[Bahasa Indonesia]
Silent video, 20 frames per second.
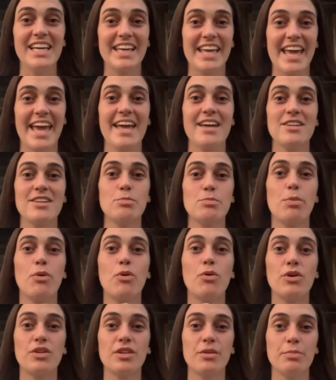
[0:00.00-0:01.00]
dituangkan
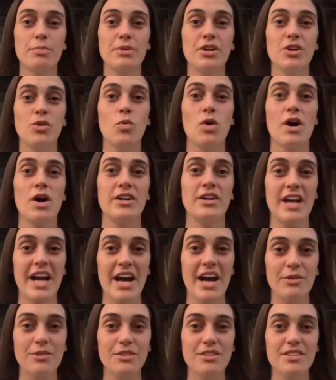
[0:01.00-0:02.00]
ke dalam bejana
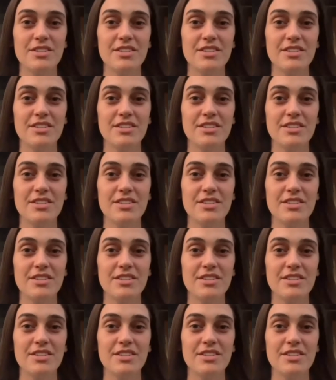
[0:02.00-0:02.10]
itu.